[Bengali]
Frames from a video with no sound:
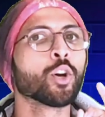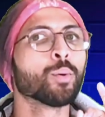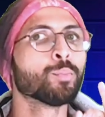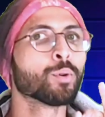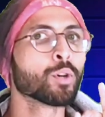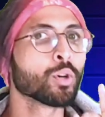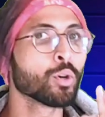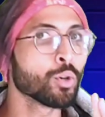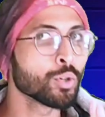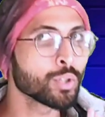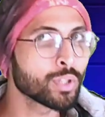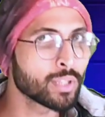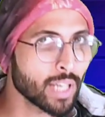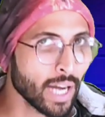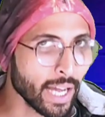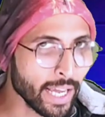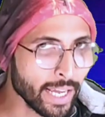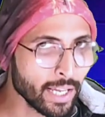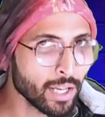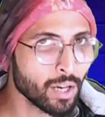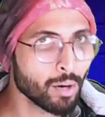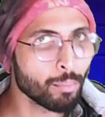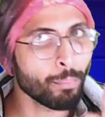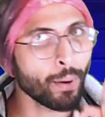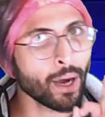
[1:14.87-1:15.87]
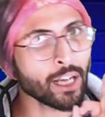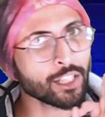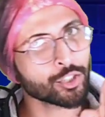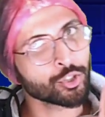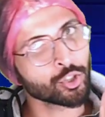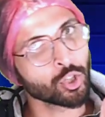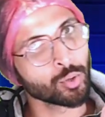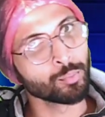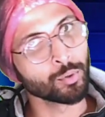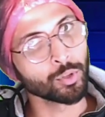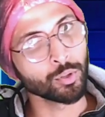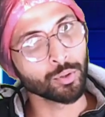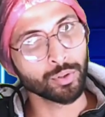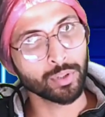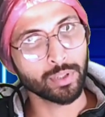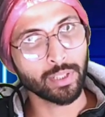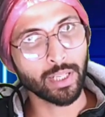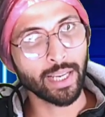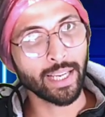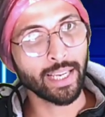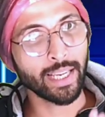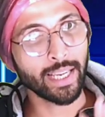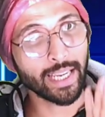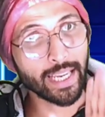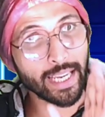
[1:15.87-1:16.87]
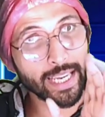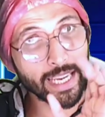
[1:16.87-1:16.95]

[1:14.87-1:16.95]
নম্বর অধ্যায় পাঁচ নম্বর অধ্যায়